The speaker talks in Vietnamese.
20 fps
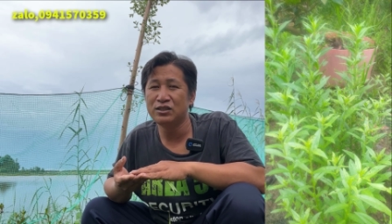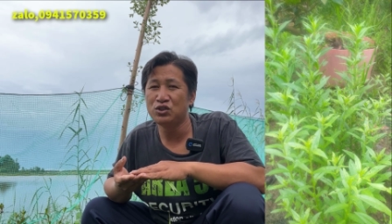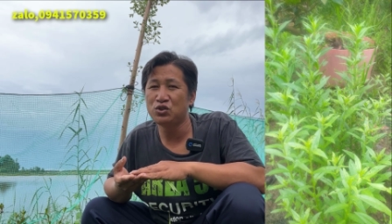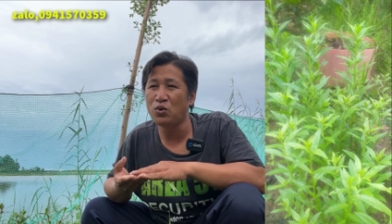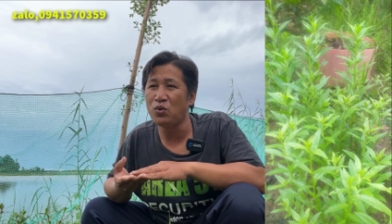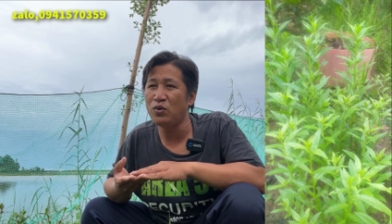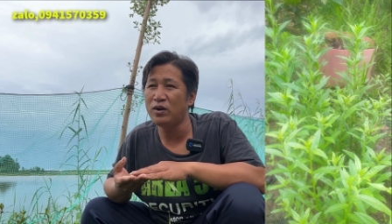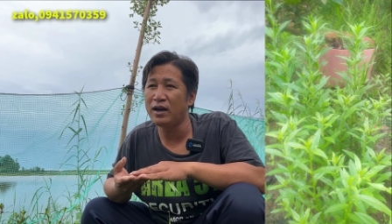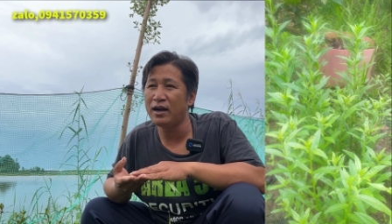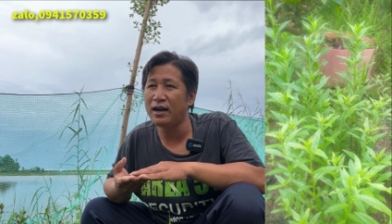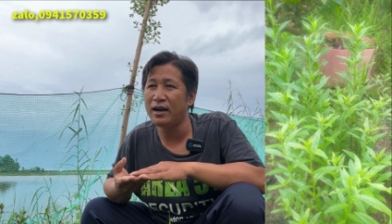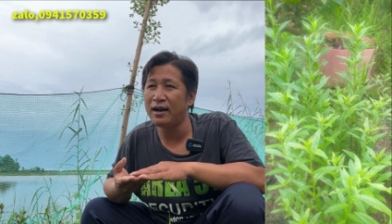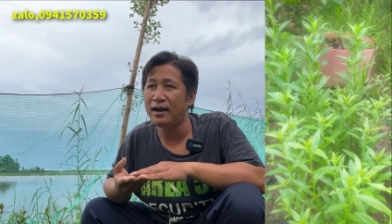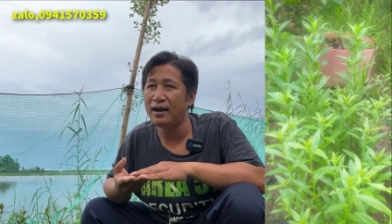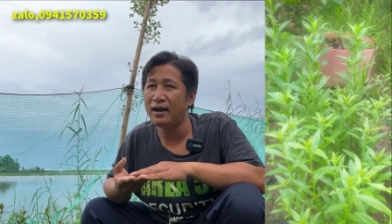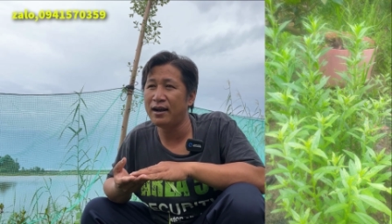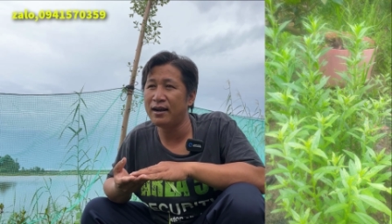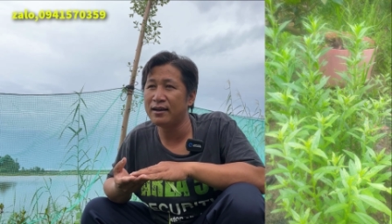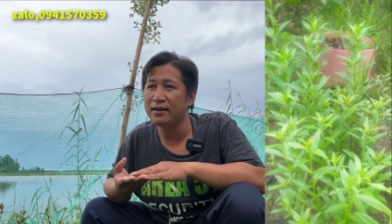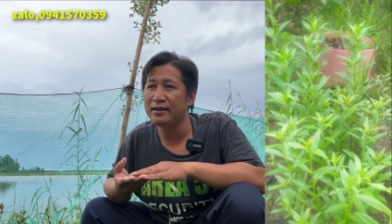xuống
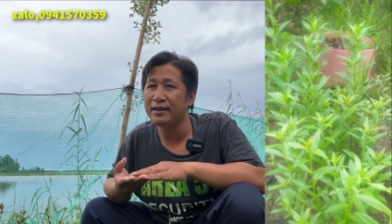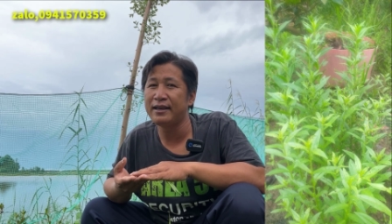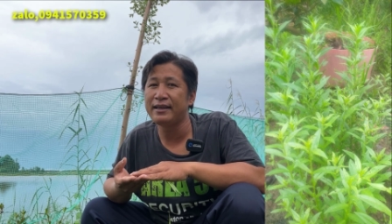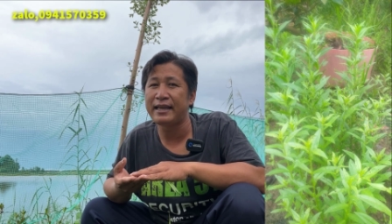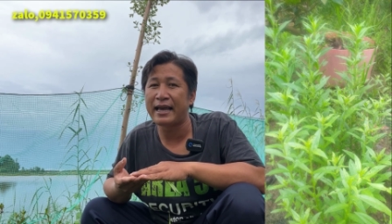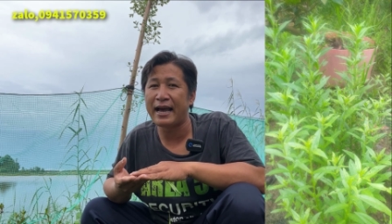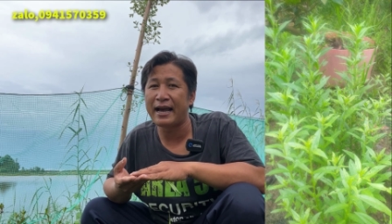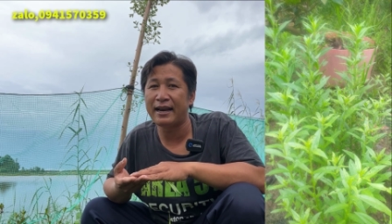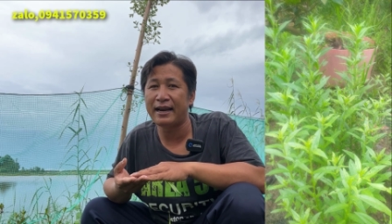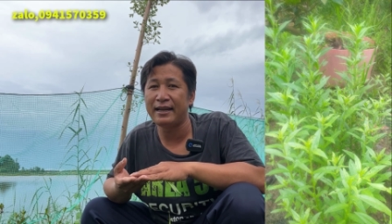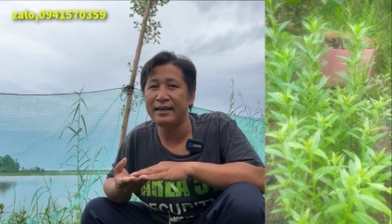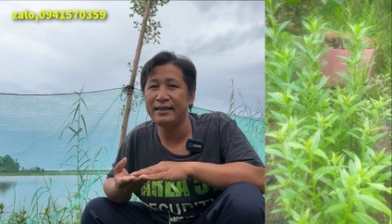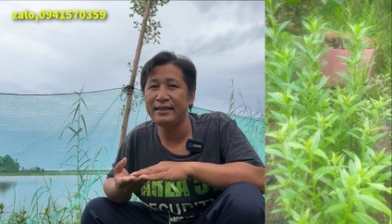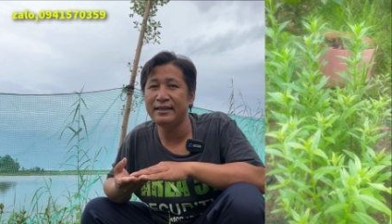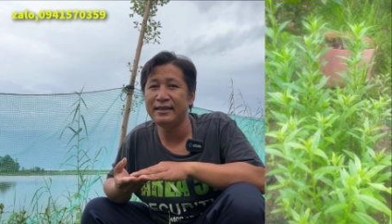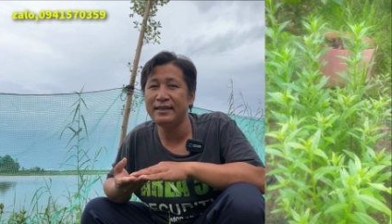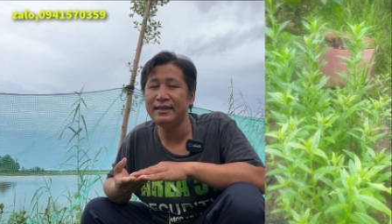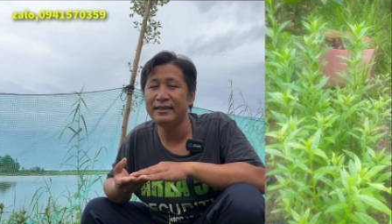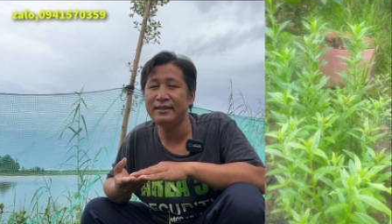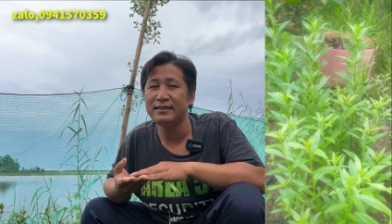uh, kiên giang
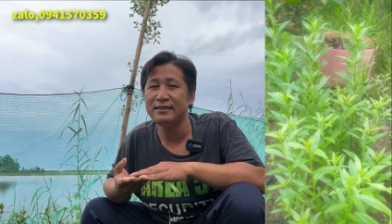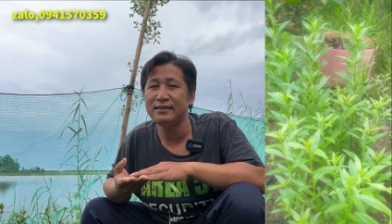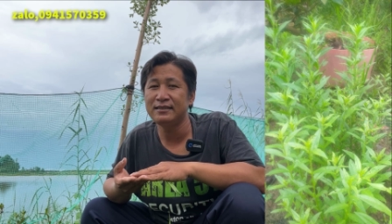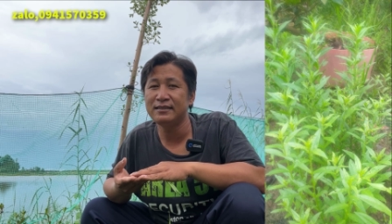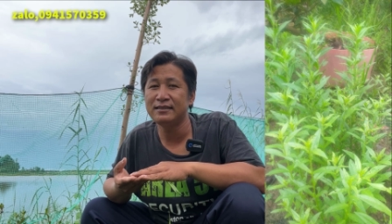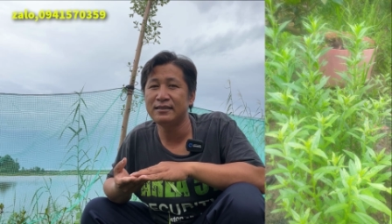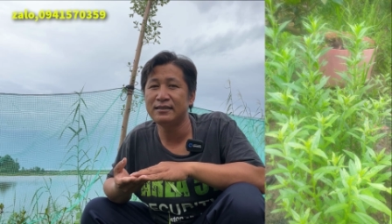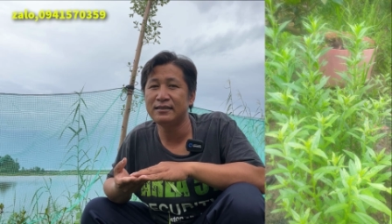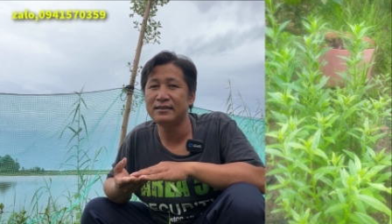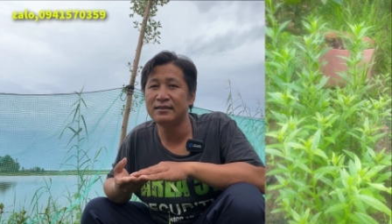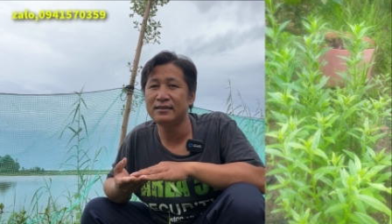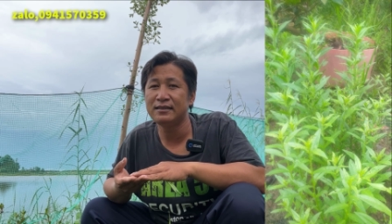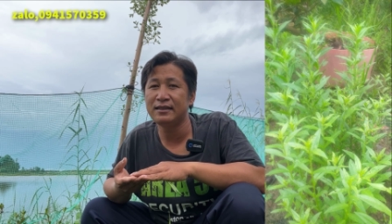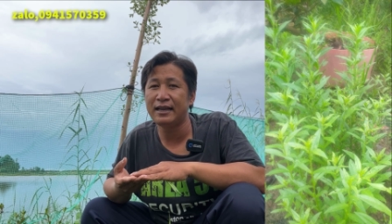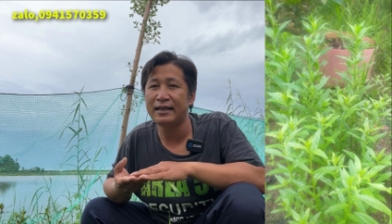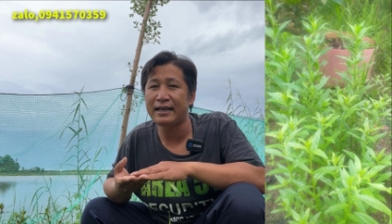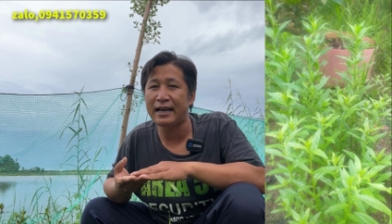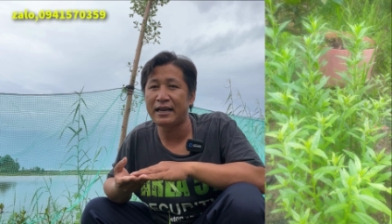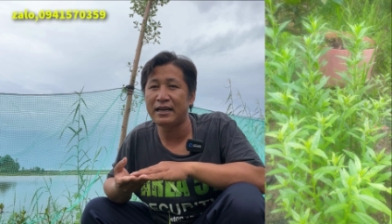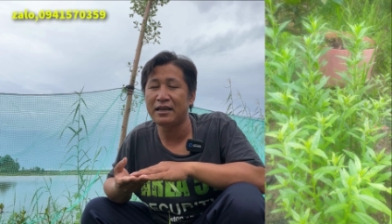lấy
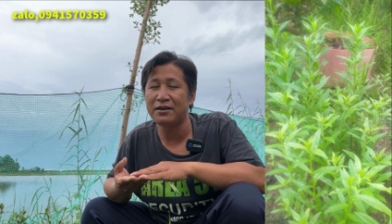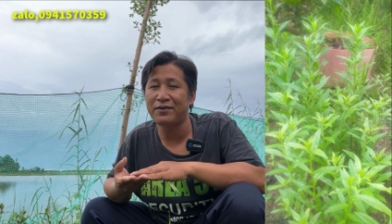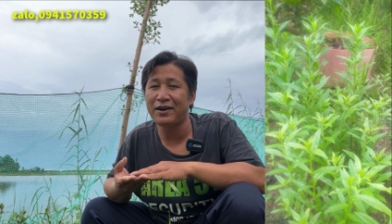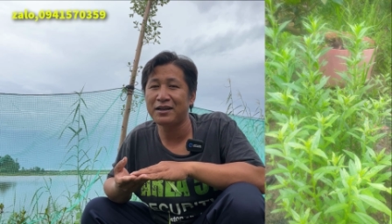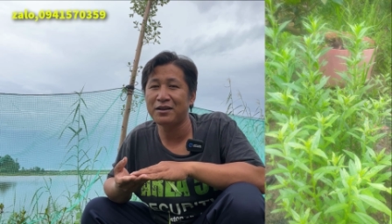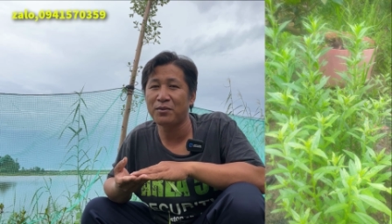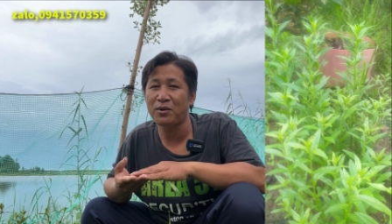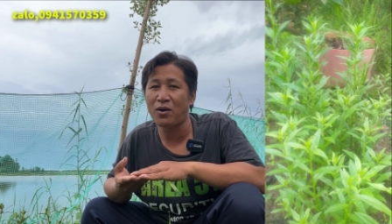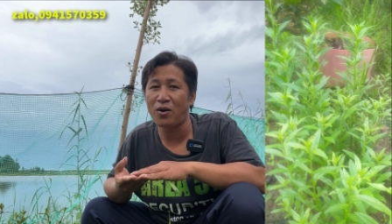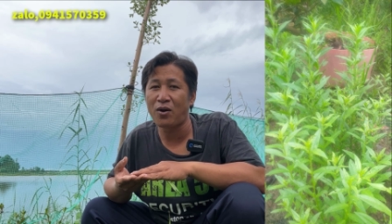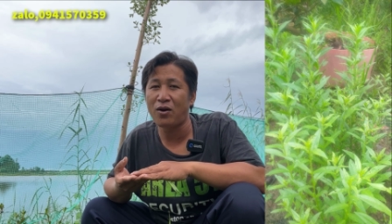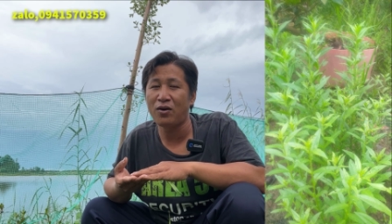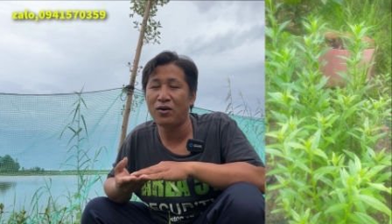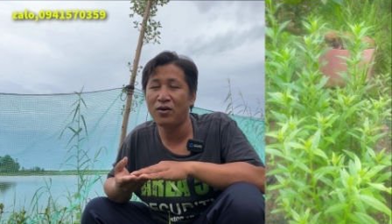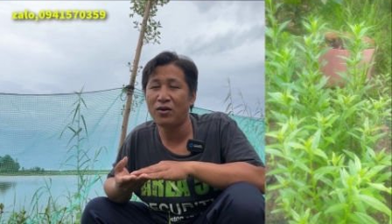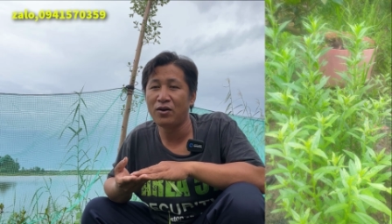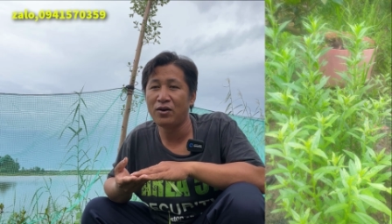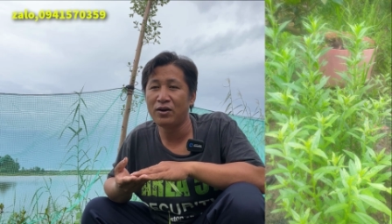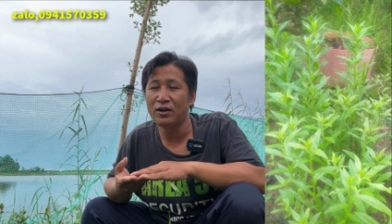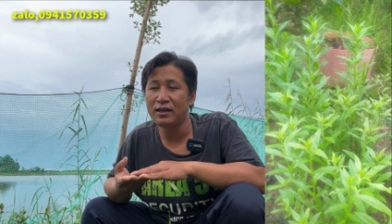lấy cây gì phát cho bà con
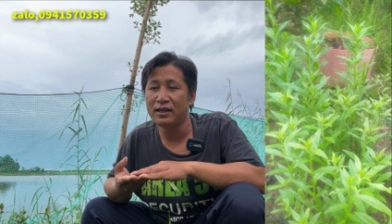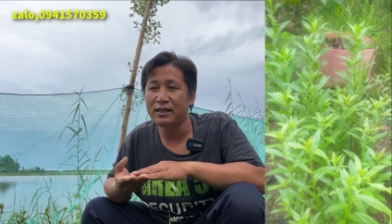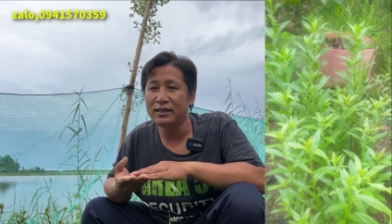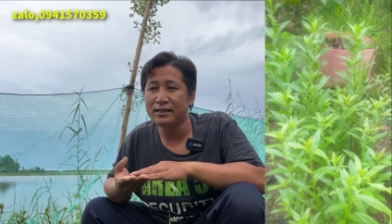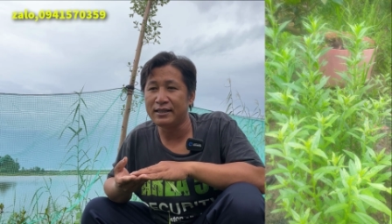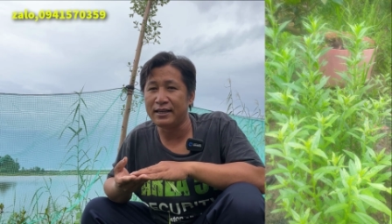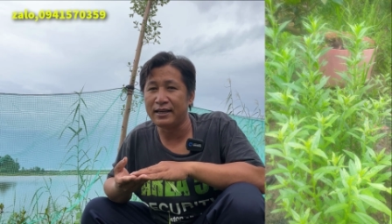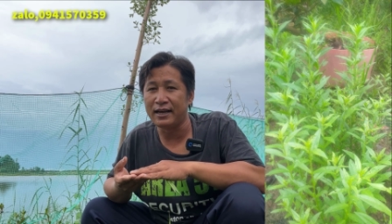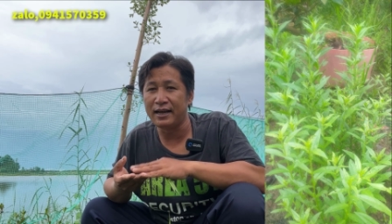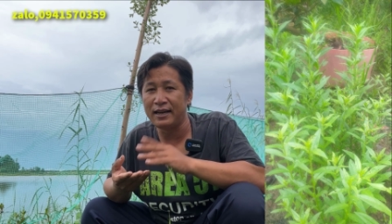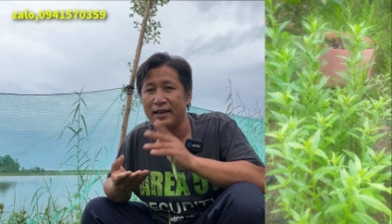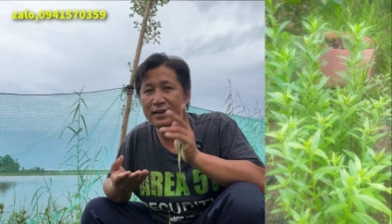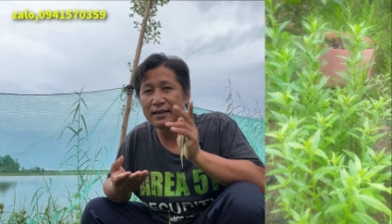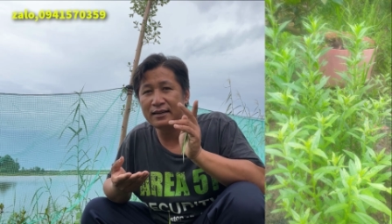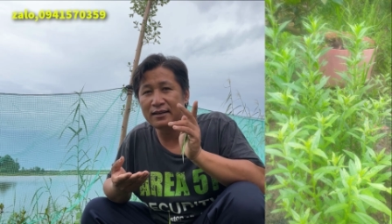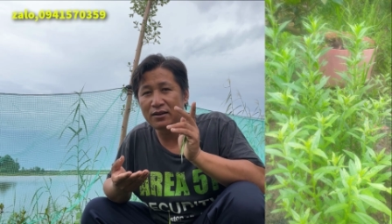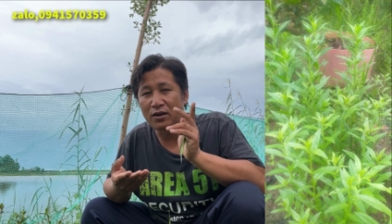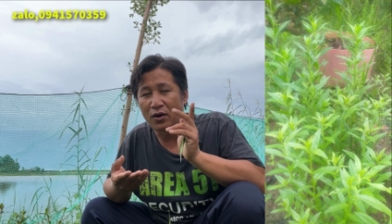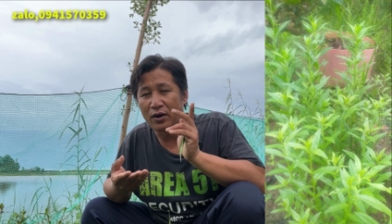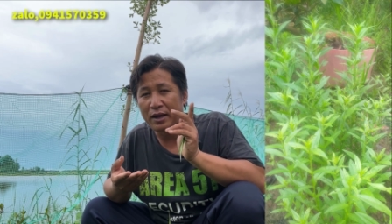thì uh,
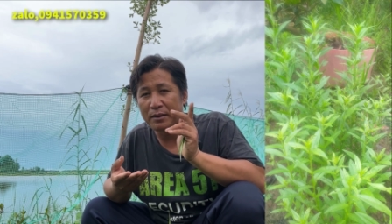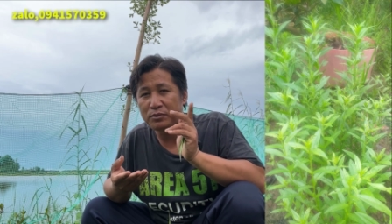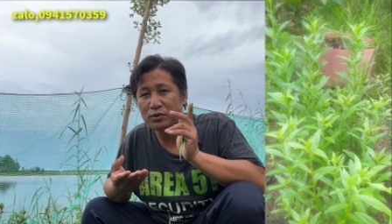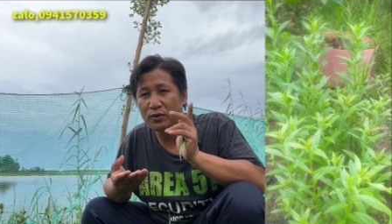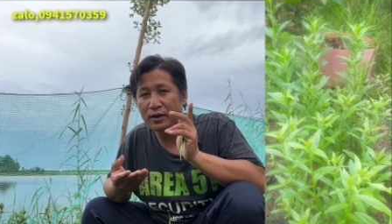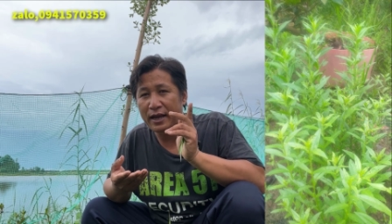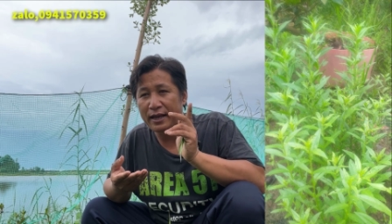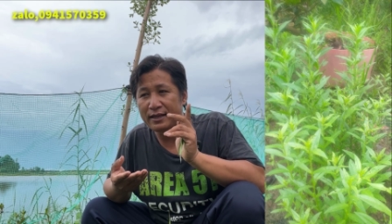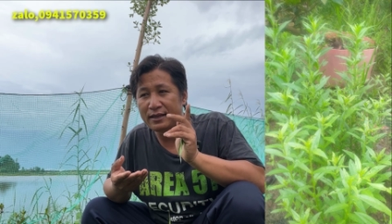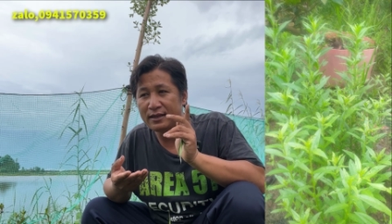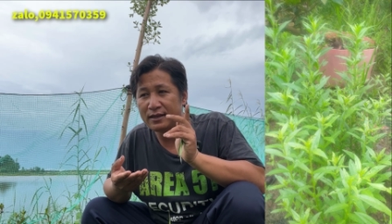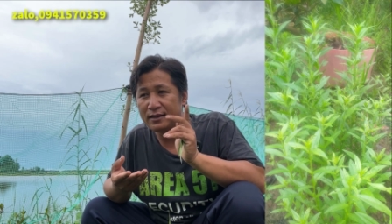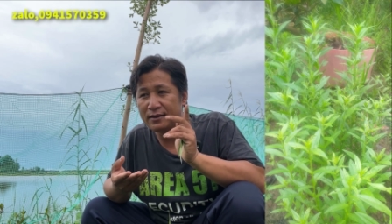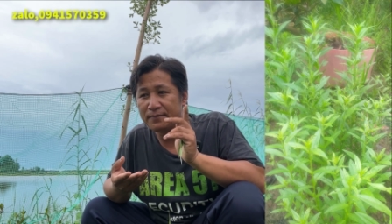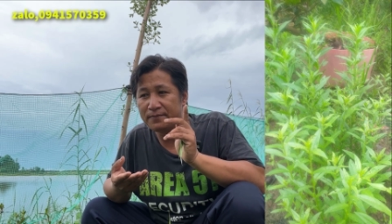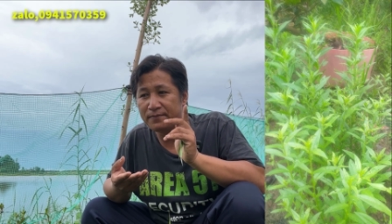liên gọi em số này